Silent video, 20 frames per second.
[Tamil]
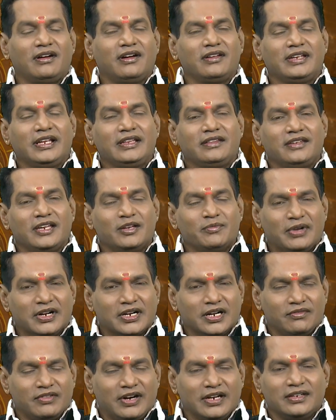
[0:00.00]
ஆதித்ய
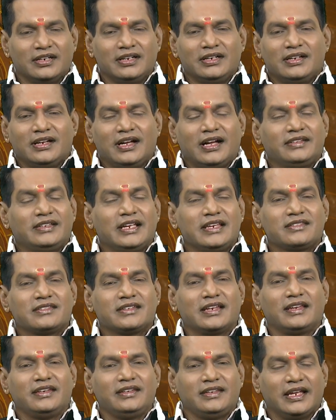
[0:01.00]
பகவான்
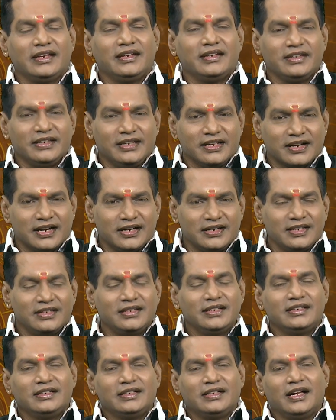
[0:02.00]
அதிர்ஷ்ட எண்
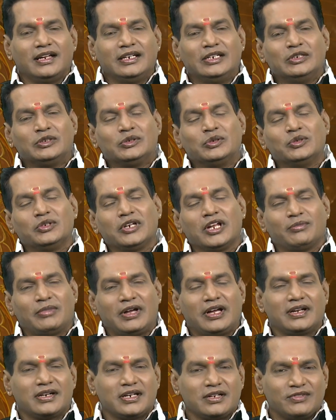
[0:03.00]
இரண்டு
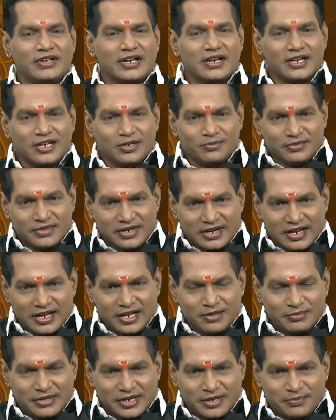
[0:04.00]
அனுகூலமான வர்ணம்
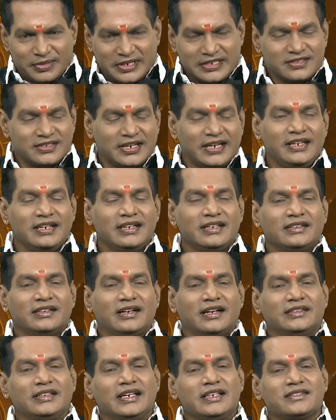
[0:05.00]
ராமர் பச்சை
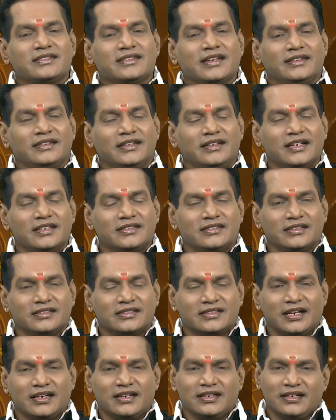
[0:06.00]
அதிர்ஷ்ட
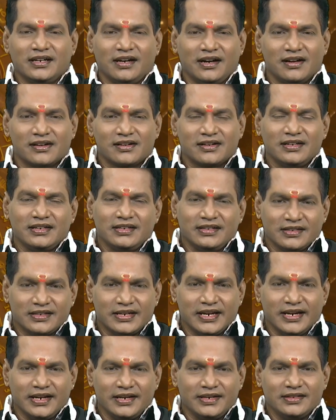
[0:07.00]
எழுத்துக்கள் ஆர்
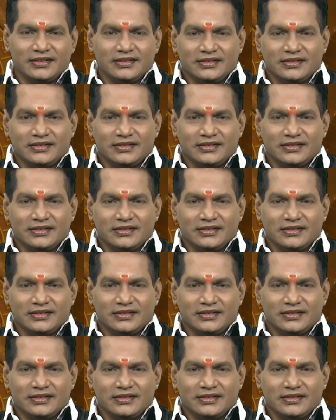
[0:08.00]
கே